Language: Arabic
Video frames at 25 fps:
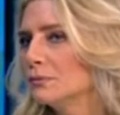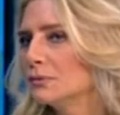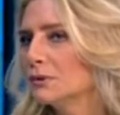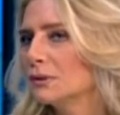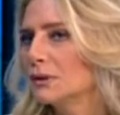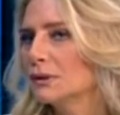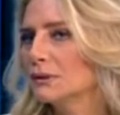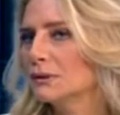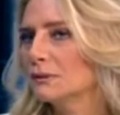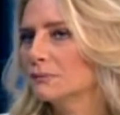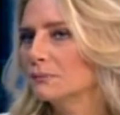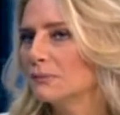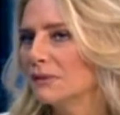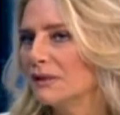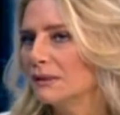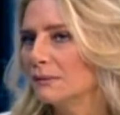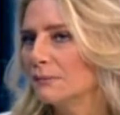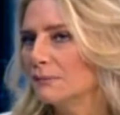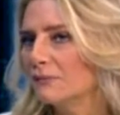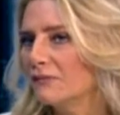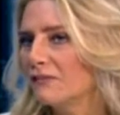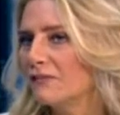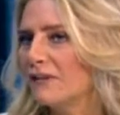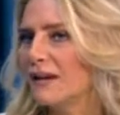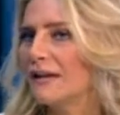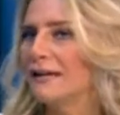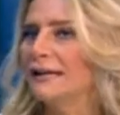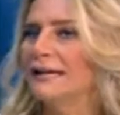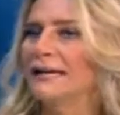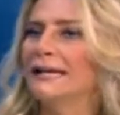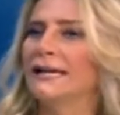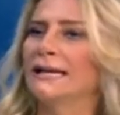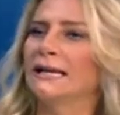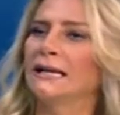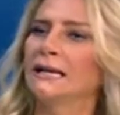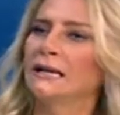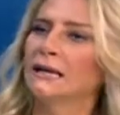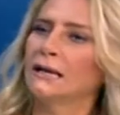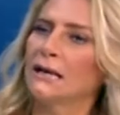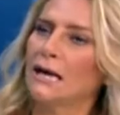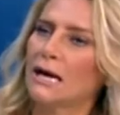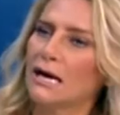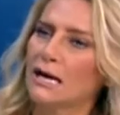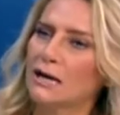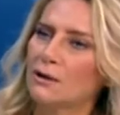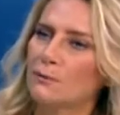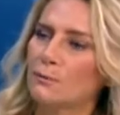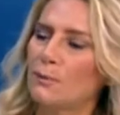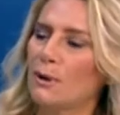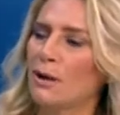آه، من فنان
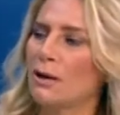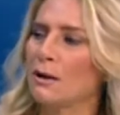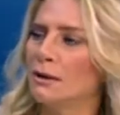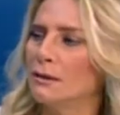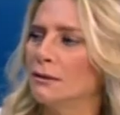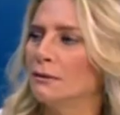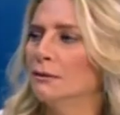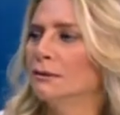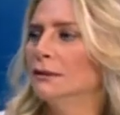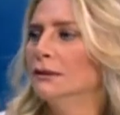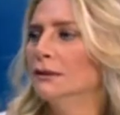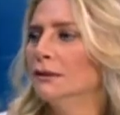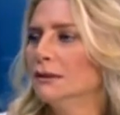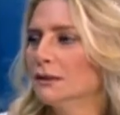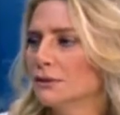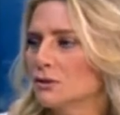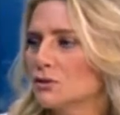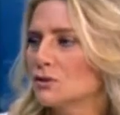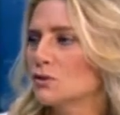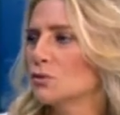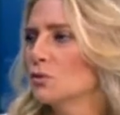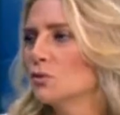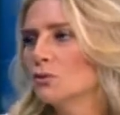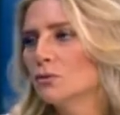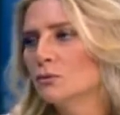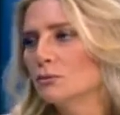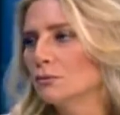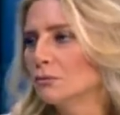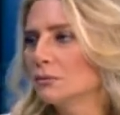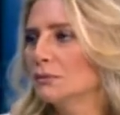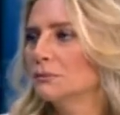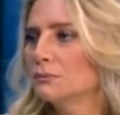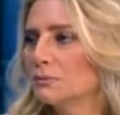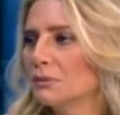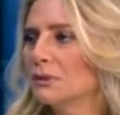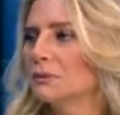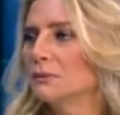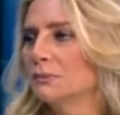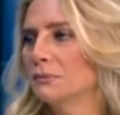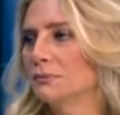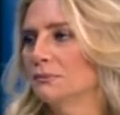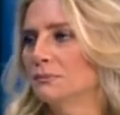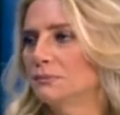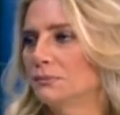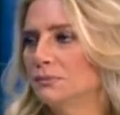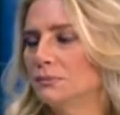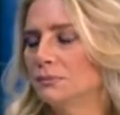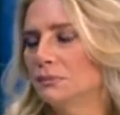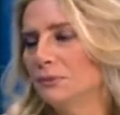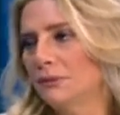لاربعه صح سو
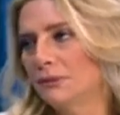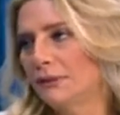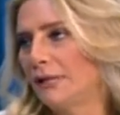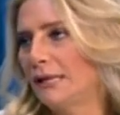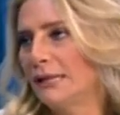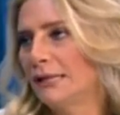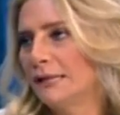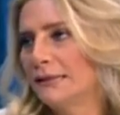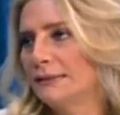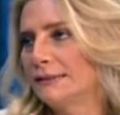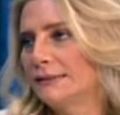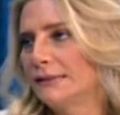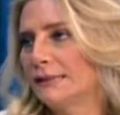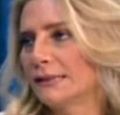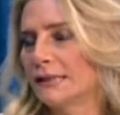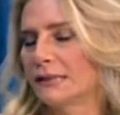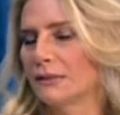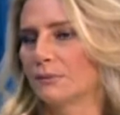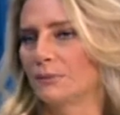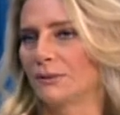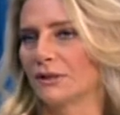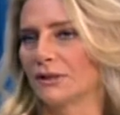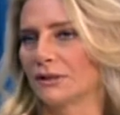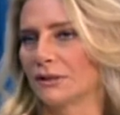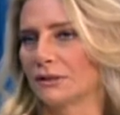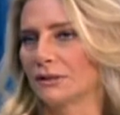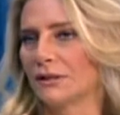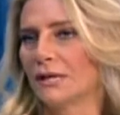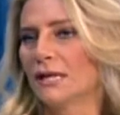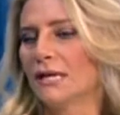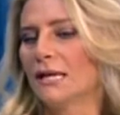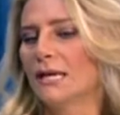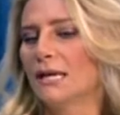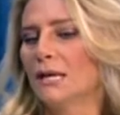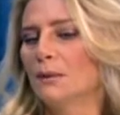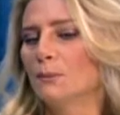يعني كثير كبير مم.